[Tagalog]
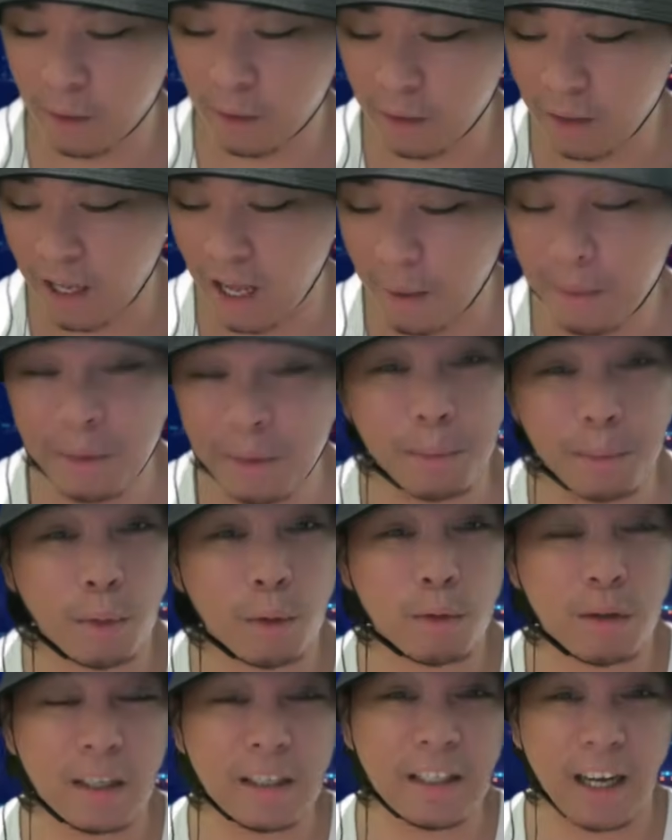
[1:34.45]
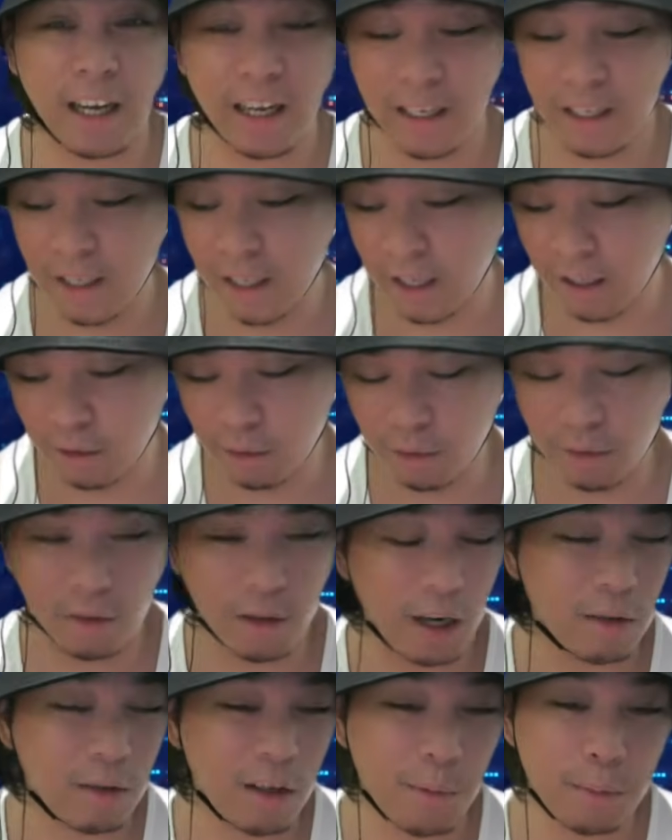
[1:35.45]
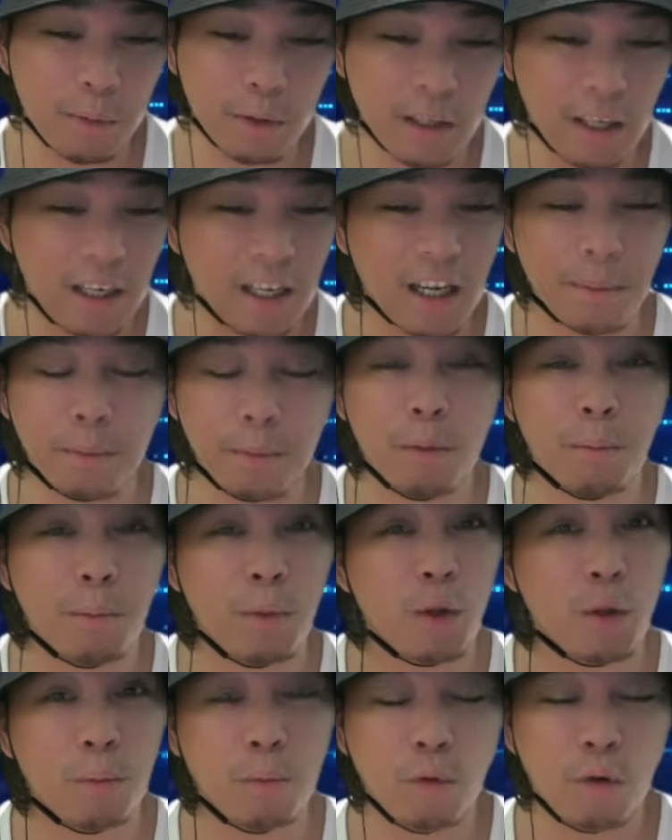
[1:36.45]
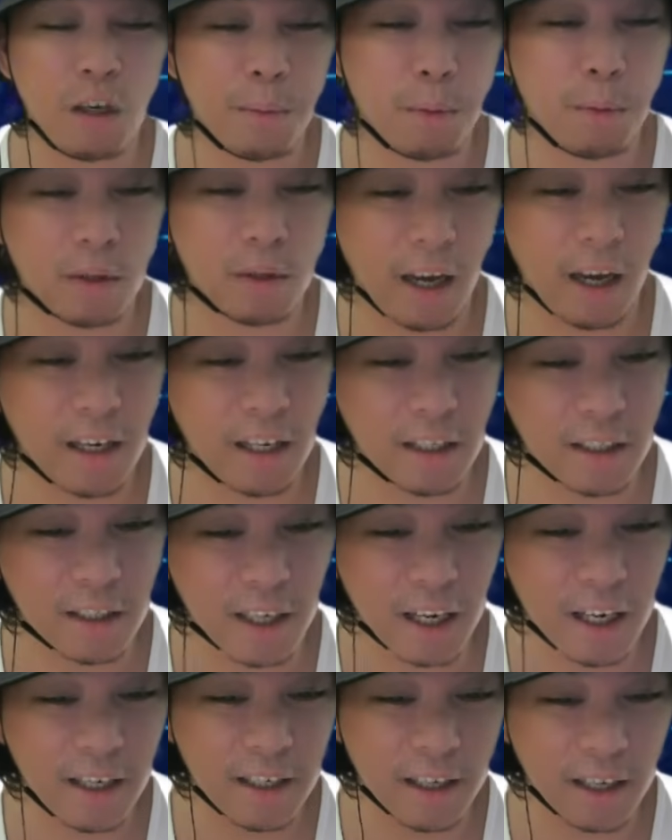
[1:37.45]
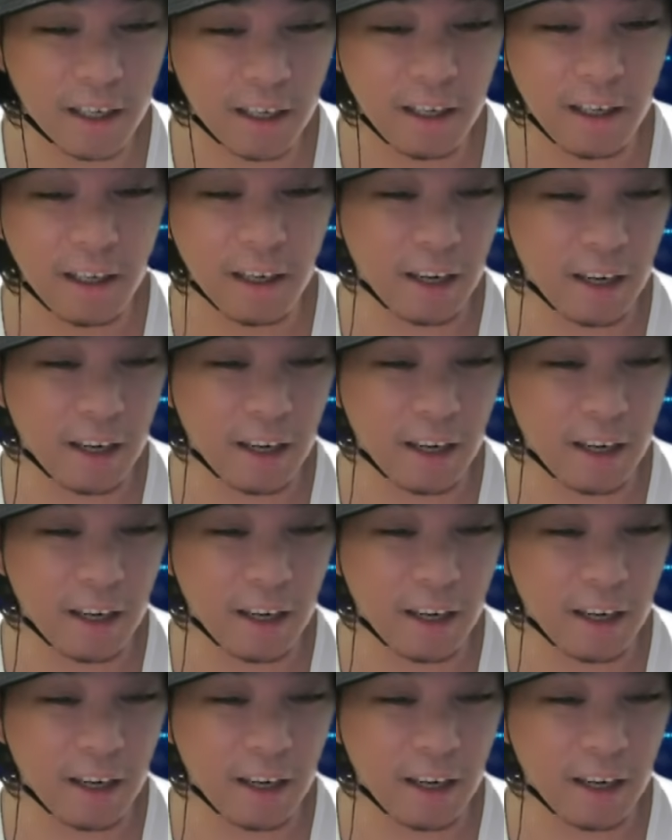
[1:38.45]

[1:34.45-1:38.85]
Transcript: laban po sa China no kasi po talaga pong binubuli po tayo ng China